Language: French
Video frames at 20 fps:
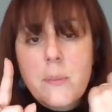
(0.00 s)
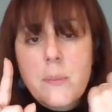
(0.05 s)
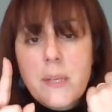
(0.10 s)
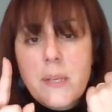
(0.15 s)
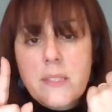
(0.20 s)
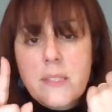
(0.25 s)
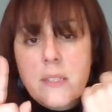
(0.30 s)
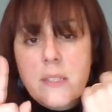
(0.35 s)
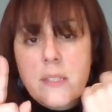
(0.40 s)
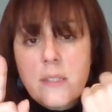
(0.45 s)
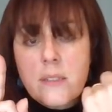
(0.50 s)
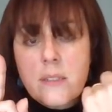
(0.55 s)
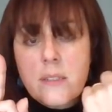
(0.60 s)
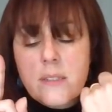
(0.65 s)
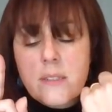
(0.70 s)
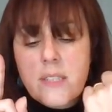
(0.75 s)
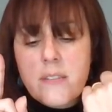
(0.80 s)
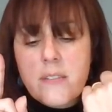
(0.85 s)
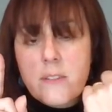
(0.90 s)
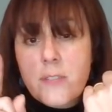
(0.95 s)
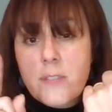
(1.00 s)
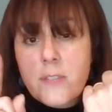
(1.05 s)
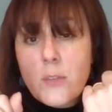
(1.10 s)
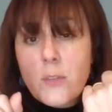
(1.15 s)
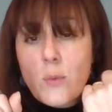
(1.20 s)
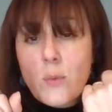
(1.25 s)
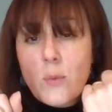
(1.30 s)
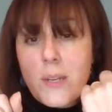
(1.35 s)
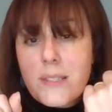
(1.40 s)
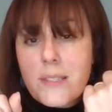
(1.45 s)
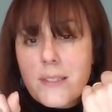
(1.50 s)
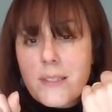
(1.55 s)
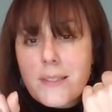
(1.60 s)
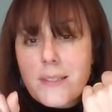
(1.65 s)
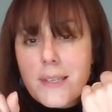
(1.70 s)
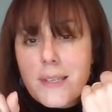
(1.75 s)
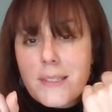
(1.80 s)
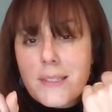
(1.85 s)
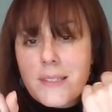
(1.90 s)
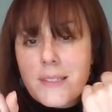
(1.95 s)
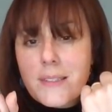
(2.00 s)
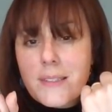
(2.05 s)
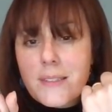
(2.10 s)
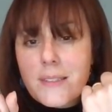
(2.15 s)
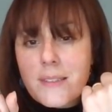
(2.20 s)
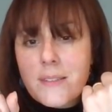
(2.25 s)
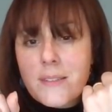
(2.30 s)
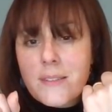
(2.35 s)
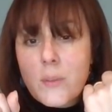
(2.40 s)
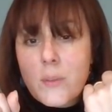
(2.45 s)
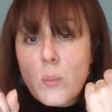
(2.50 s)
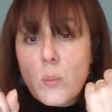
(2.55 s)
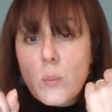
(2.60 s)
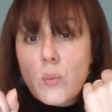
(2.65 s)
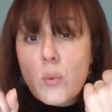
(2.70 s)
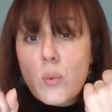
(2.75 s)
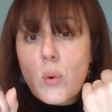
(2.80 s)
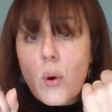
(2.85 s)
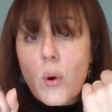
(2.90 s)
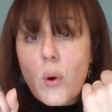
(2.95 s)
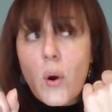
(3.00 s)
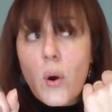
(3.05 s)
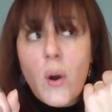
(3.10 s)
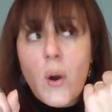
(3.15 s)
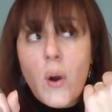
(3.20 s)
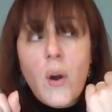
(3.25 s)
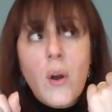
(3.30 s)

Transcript: personne qui avait fait tous les exercices pour,